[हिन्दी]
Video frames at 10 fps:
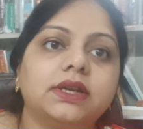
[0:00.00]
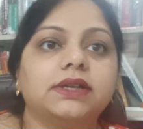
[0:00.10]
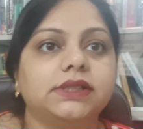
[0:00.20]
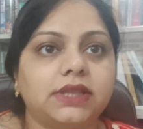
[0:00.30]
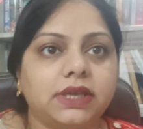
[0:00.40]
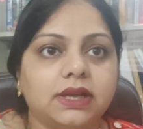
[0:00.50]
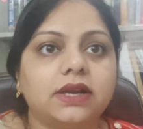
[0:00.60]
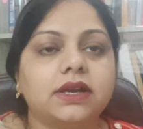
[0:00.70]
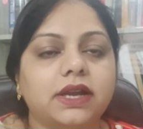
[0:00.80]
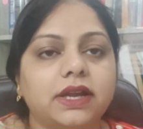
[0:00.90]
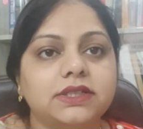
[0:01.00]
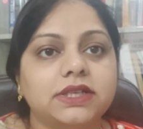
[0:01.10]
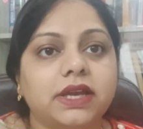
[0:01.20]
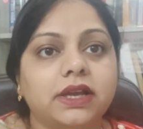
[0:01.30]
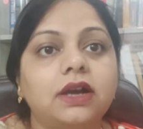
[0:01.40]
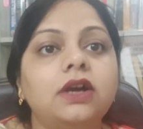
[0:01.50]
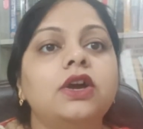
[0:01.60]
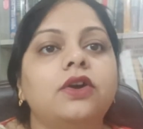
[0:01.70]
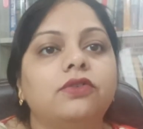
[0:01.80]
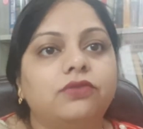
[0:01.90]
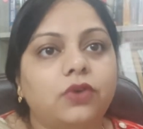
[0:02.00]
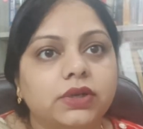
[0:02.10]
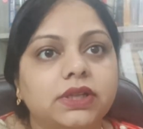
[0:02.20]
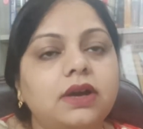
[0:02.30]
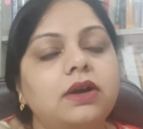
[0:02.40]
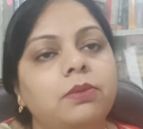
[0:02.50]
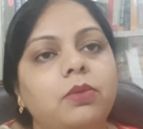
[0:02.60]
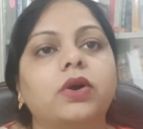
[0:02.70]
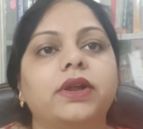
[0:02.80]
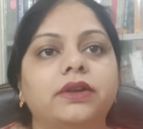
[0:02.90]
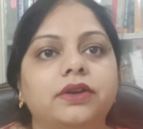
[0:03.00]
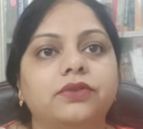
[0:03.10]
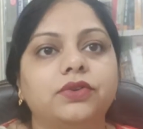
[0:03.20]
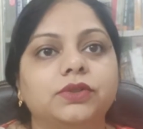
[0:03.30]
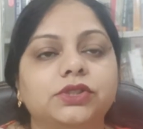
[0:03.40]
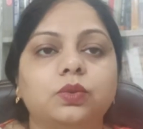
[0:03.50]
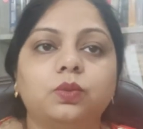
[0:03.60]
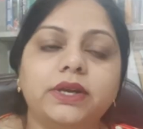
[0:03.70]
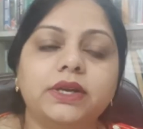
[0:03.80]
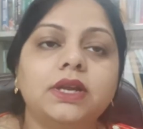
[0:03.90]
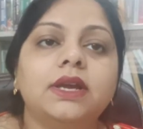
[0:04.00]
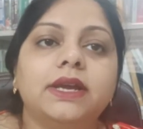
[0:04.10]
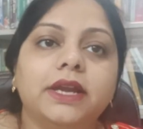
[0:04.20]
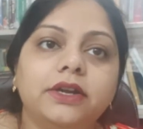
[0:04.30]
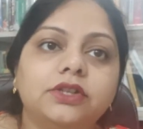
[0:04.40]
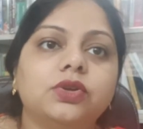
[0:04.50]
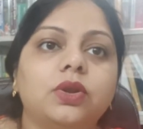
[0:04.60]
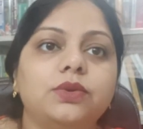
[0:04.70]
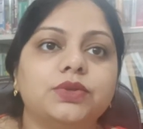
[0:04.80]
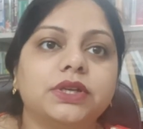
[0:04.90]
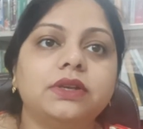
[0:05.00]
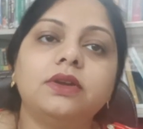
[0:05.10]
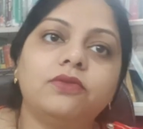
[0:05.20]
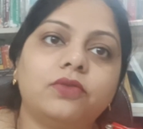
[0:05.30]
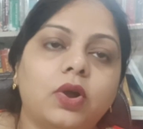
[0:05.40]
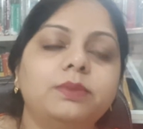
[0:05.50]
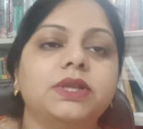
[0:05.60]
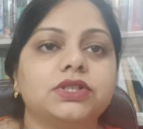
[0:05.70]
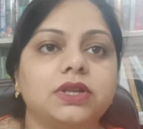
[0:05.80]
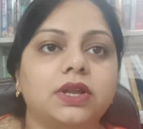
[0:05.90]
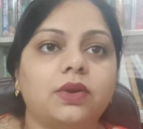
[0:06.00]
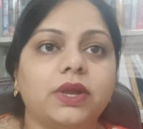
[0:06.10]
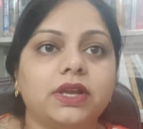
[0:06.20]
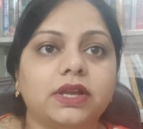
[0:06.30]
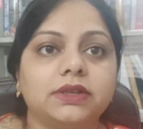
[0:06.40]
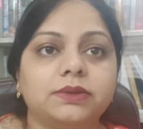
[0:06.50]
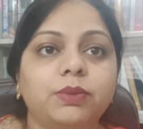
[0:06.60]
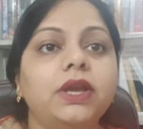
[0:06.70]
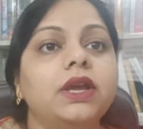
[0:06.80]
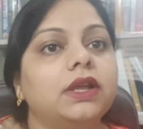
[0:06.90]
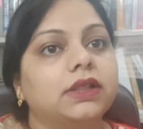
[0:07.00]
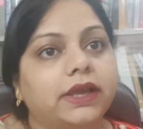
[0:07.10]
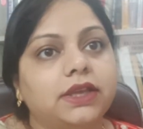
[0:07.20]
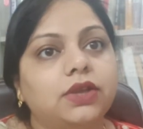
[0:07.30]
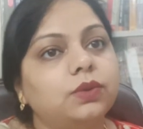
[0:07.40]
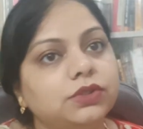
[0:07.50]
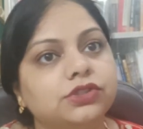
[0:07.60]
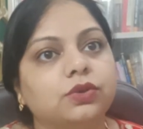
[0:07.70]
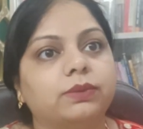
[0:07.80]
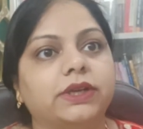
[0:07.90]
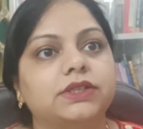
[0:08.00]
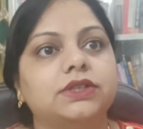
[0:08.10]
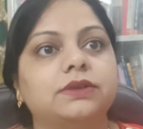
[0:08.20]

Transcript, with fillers: से तैयार कराया जाएगा फॉर द मॉक इंटरव्यूज तो वन हिट सॉल्यूशन फ्रॉम तक्षला लॉ अकेडमी थैंक यू सो मच